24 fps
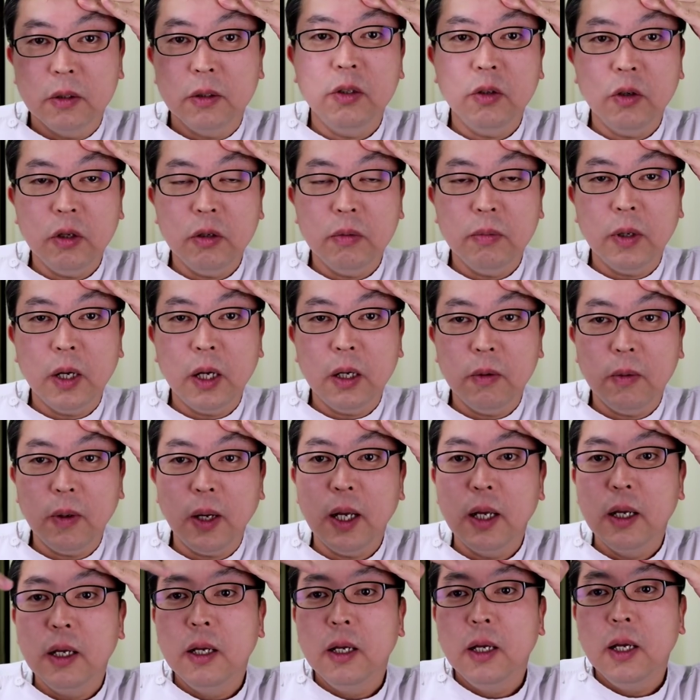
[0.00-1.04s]
ひどい場合
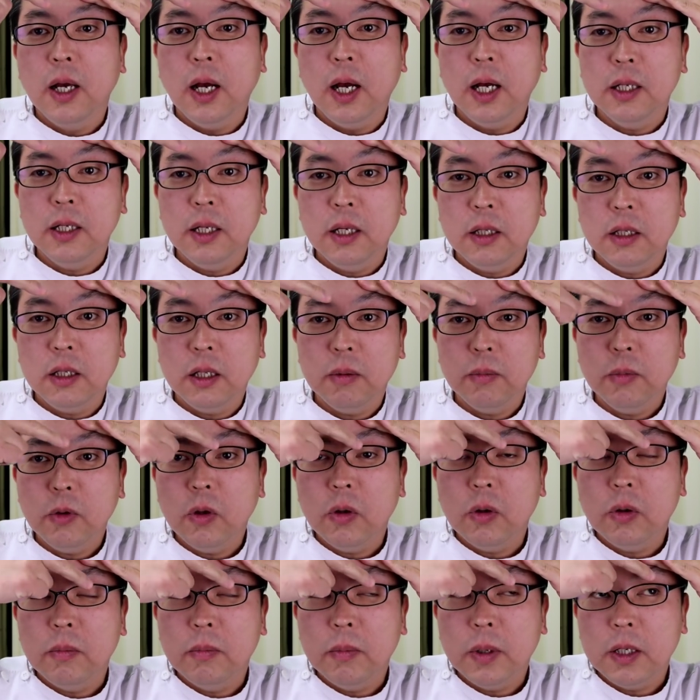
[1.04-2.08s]
は上げて
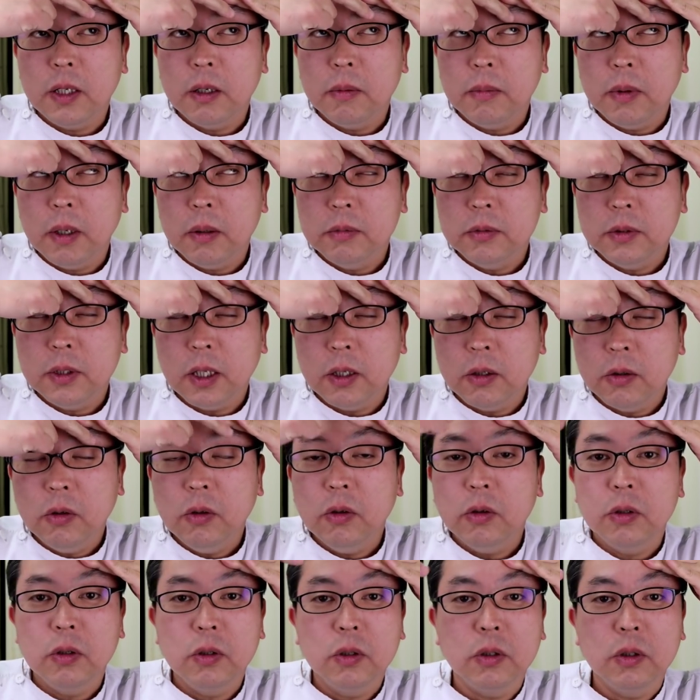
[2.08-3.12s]
もまだまぶた
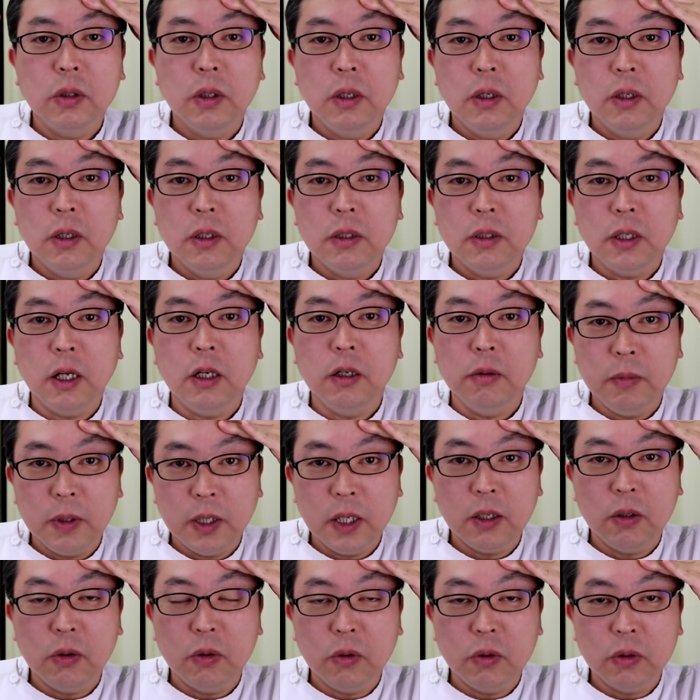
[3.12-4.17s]
のたるみ
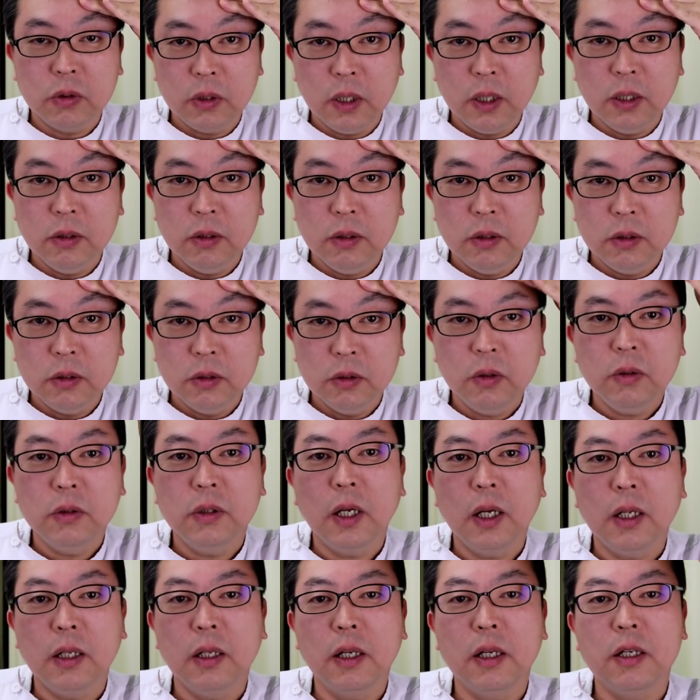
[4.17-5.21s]
が残っているといっ
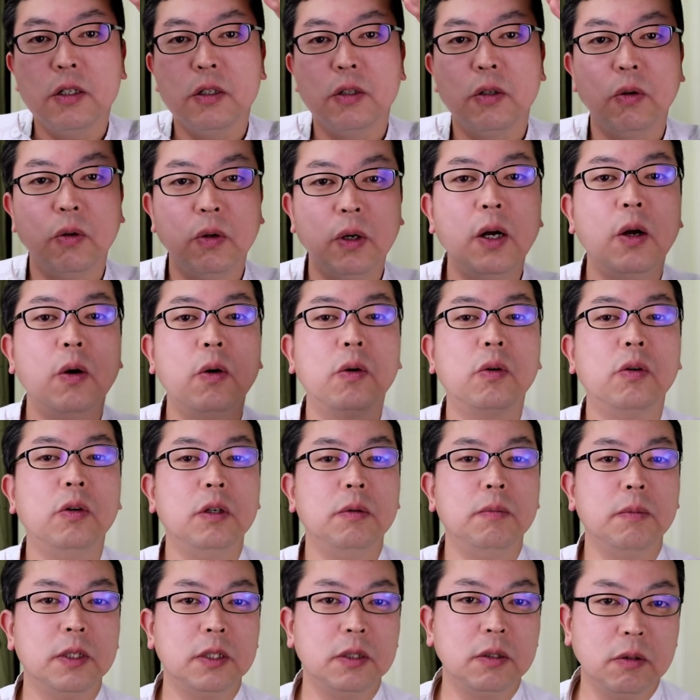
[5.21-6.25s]
た現象が起こ
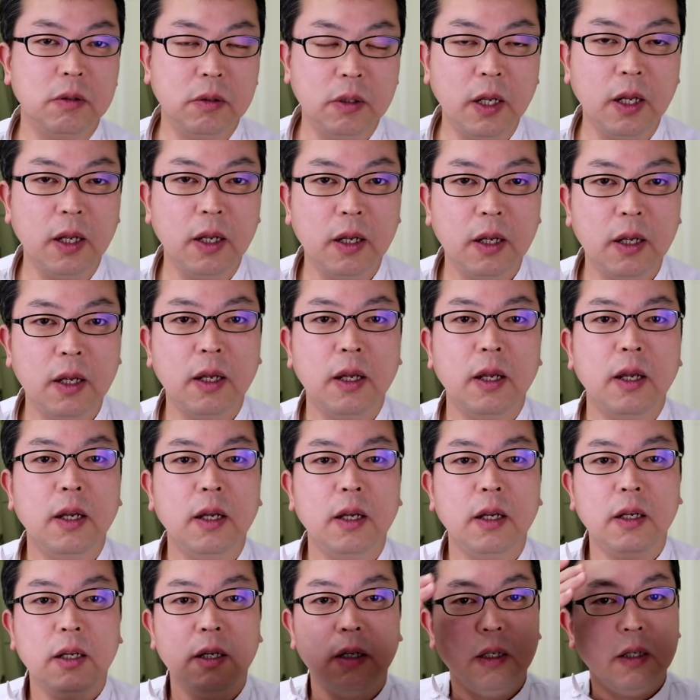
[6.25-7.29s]
りますので、
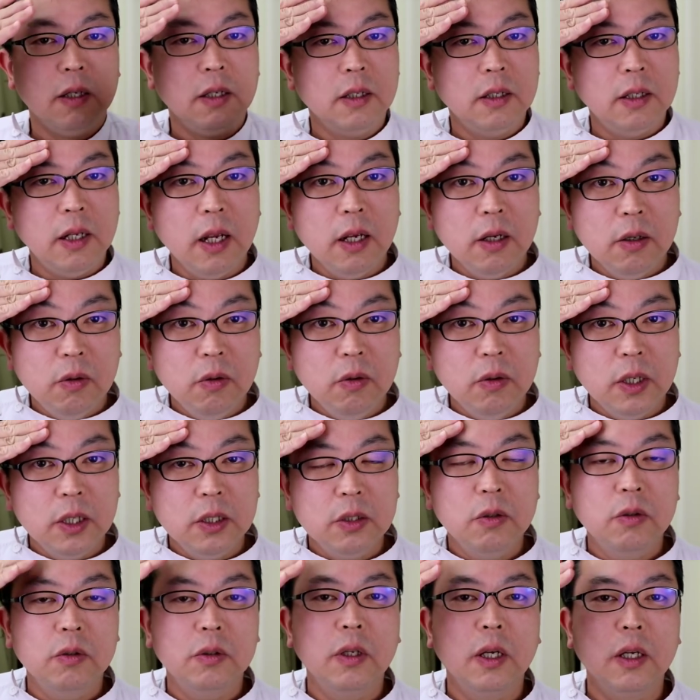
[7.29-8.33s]
健康
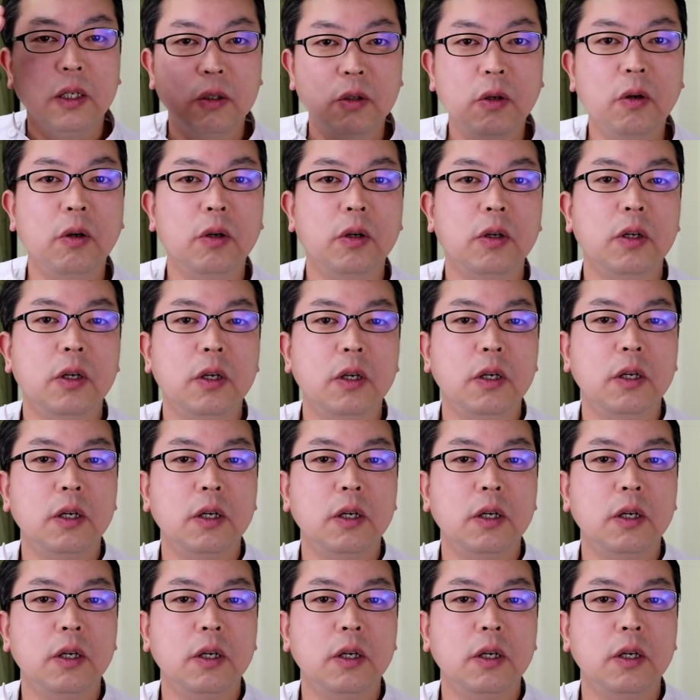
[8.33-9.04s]
な状態と